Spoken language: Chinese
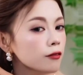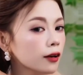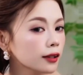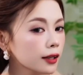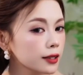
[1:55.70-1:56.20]

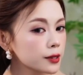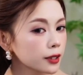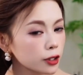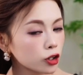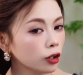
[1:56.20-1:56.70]
放到一
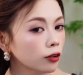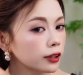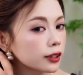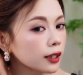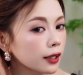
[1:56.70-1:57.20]
侧之后，
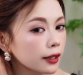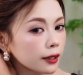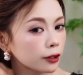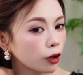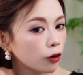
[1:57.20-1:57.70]
这里
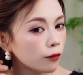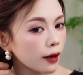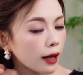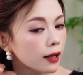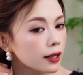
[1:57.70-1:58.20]
的头
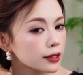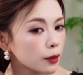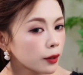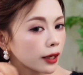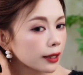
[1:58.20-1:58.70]
发
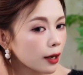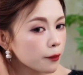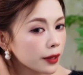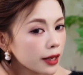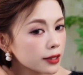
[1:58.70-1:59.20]
咱们给它
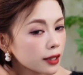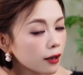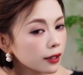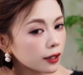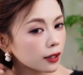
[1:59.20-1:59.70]
编
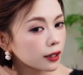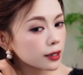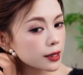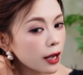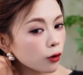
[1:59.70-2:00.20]
上一
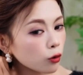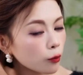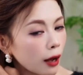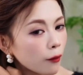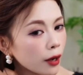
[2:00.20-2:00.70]
个三股
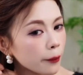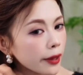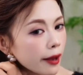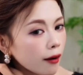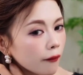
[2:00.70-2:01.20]
麻花
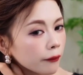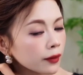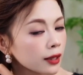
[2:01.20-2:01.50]
辫啊。